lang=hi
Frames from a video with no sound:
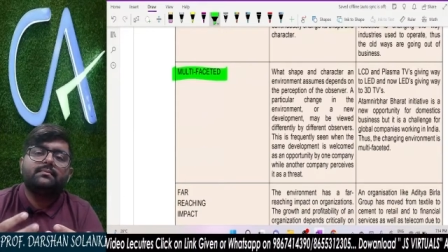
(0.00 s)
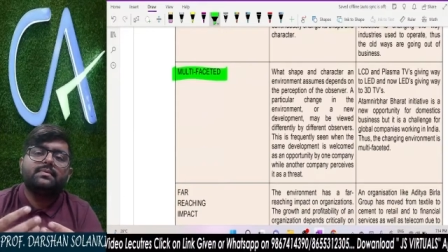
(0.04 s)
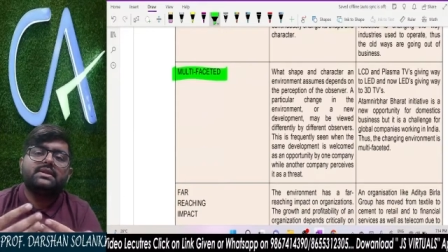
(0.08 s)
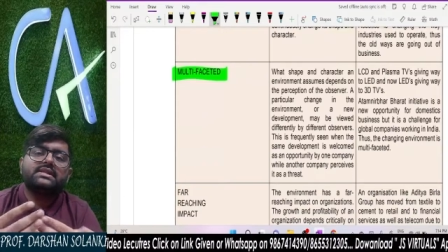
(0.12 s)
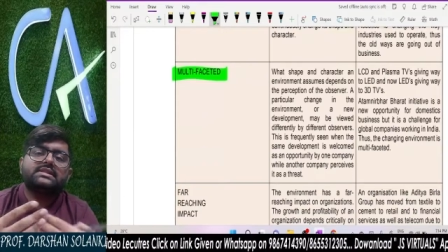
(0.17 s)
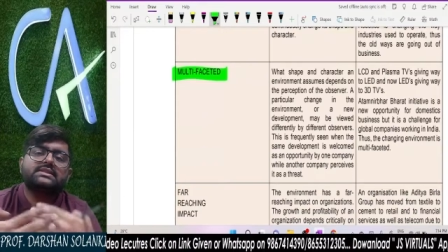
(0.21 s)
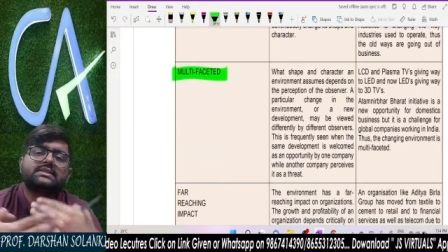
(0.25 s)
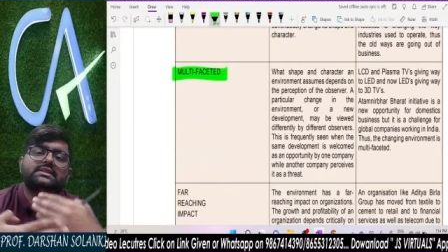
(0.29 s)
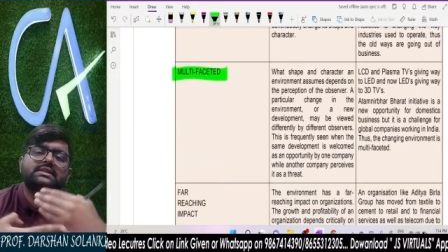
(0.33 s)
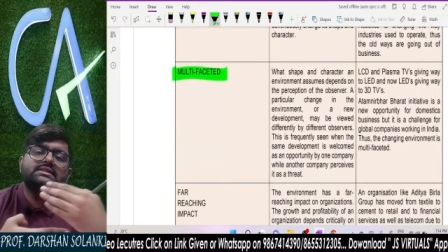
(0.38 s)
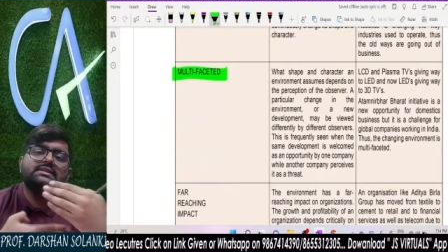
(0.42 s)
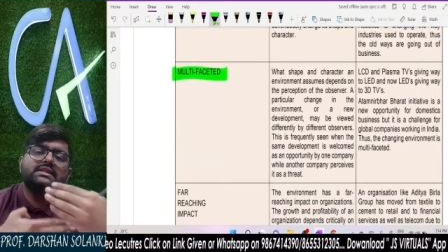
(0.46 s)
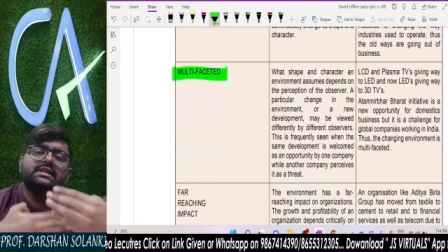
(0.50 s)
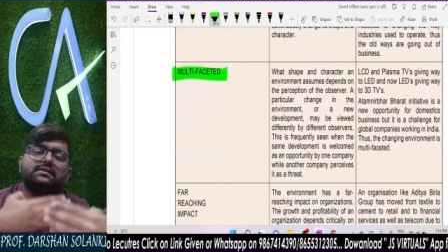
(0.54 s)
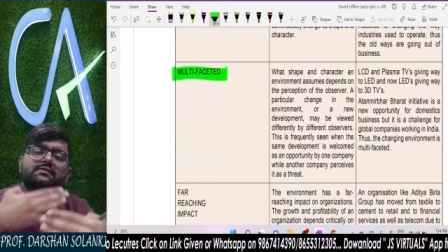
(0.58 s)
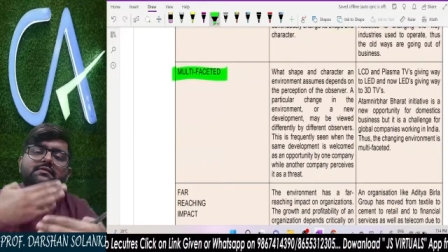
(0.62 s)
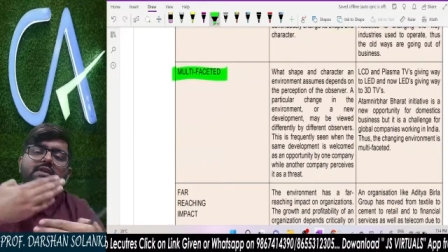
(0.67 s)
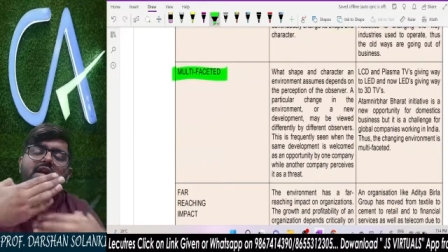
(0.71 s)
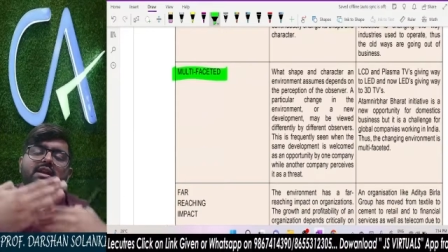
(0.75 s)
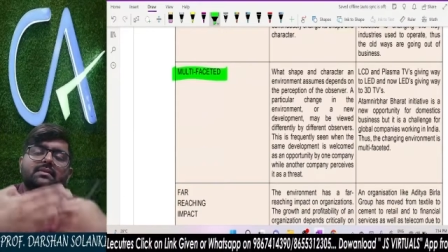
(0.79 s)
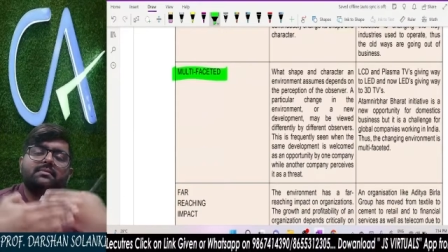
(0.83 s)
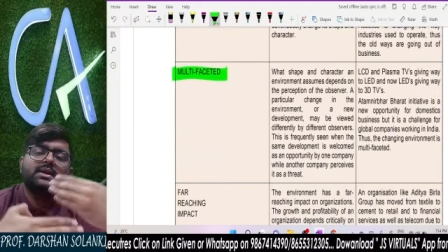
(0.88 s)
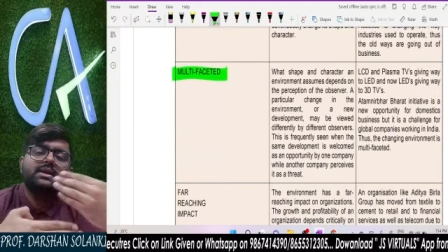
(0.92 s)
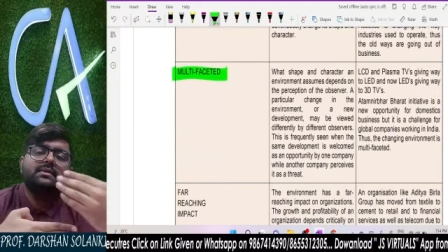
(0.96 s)
बिजनेस
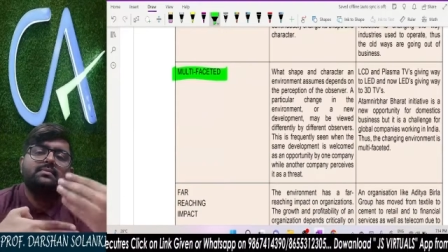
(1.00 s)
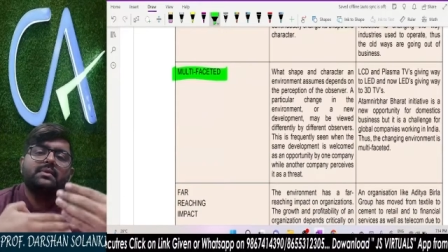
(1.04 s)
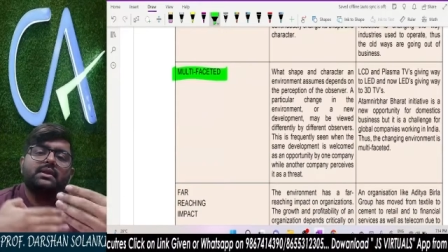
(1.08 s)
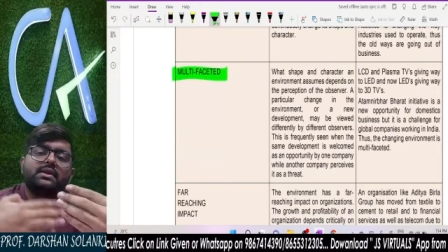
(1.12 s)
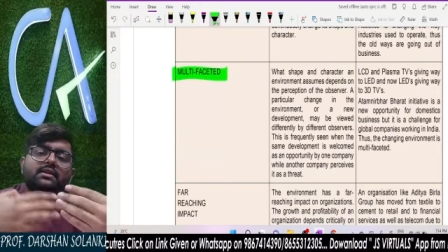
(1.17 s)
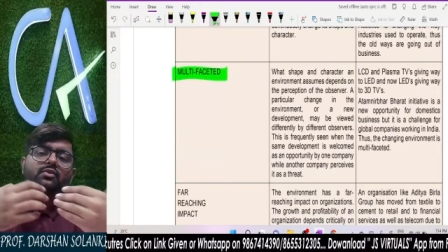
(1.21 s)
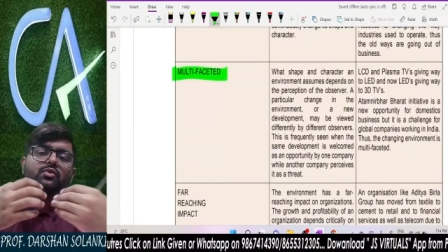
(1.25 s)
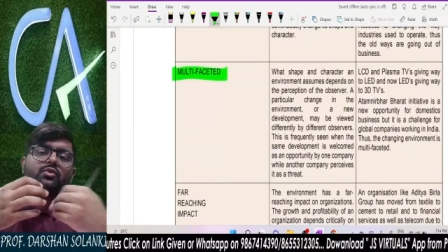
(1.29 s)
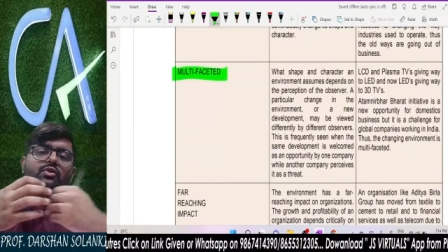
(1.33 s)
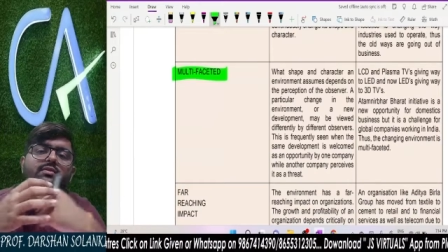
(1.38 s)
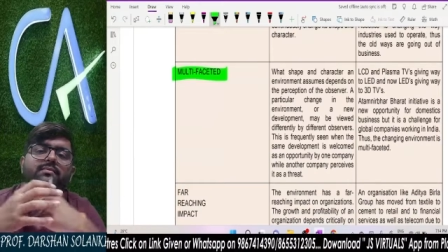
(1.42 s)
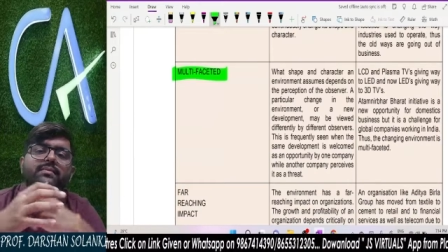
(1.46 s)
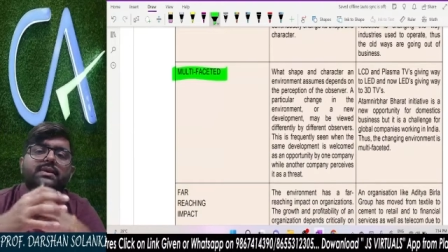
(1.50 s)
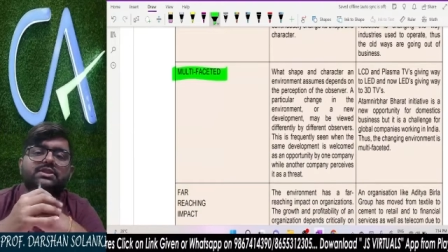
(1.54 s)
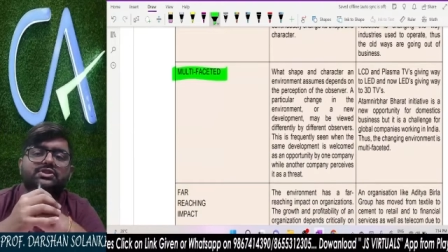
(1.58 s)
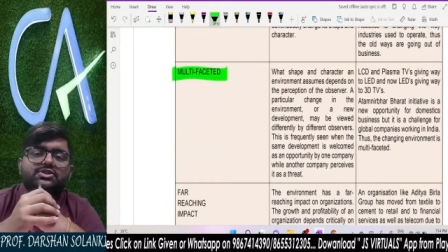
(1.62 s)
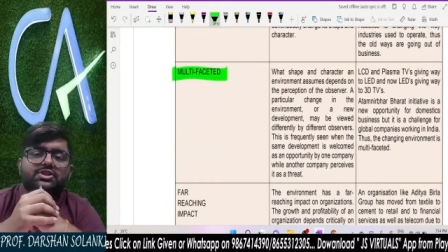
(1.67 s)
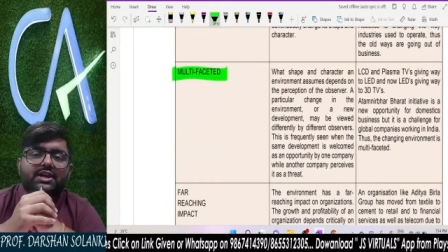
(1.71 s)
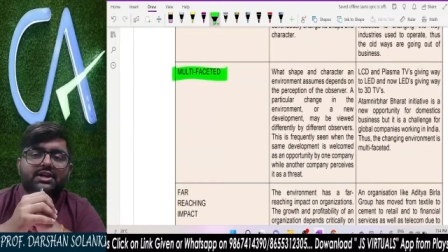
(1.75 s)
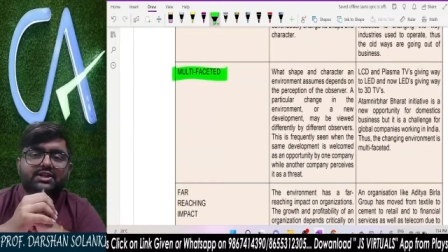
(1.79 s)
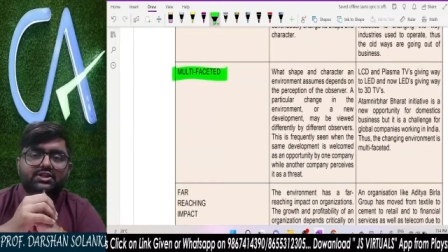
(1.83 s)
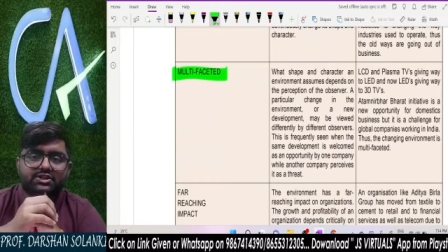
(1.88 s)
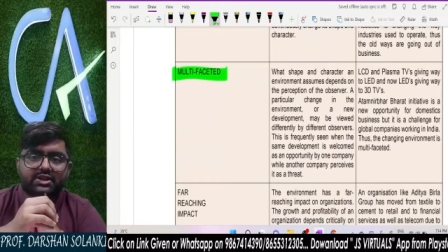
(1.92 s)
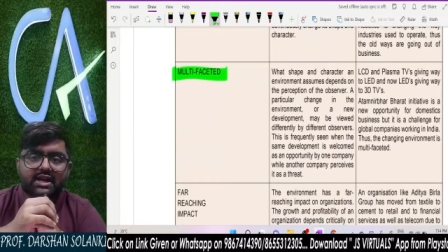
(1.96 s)
एनवायरमेंट में कोई भी
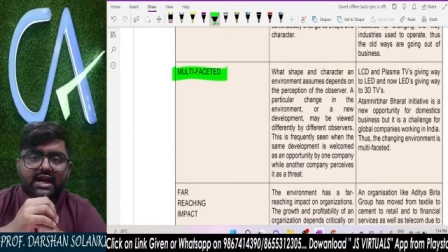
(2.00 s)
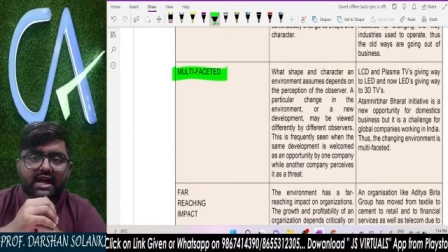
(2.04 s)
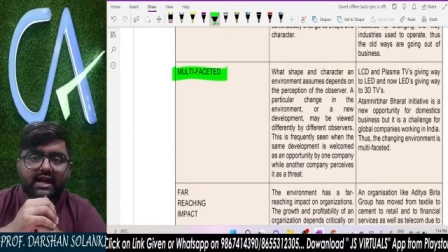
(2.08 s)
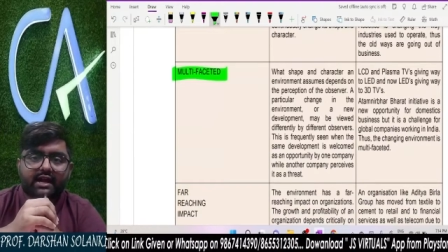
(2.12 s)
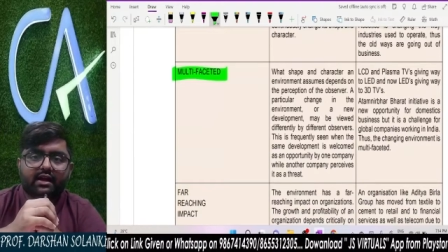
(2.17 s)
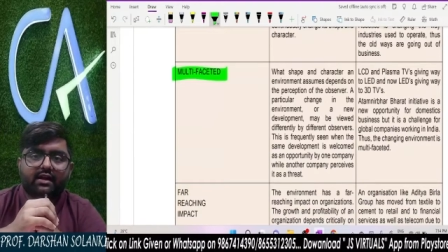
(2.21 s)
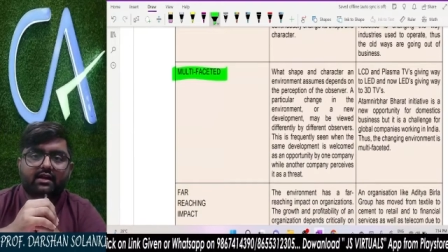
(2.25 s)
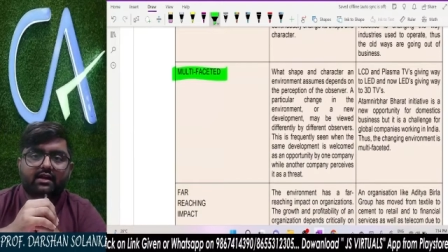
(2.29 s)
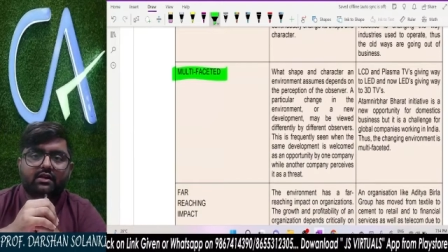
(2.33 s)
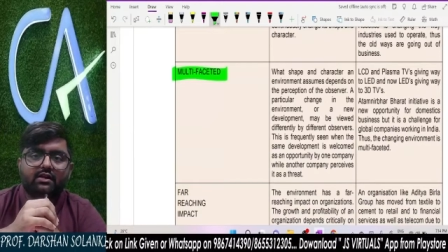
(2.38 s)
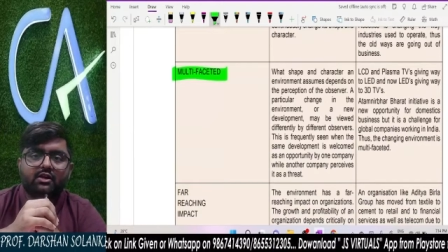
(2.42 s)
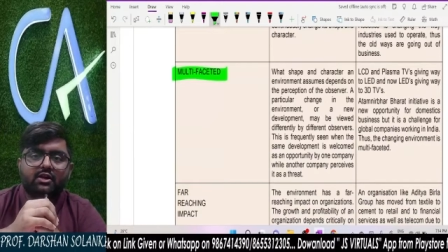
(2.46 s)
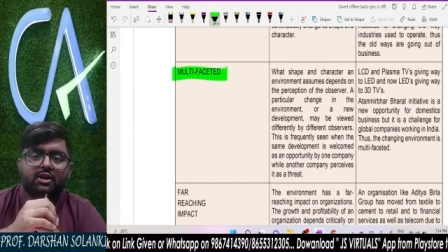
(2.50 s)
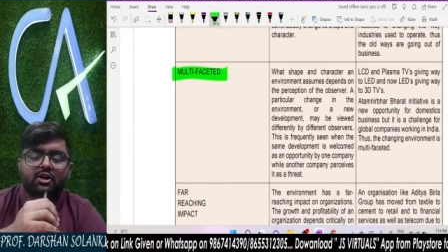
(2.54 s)
चेंज आया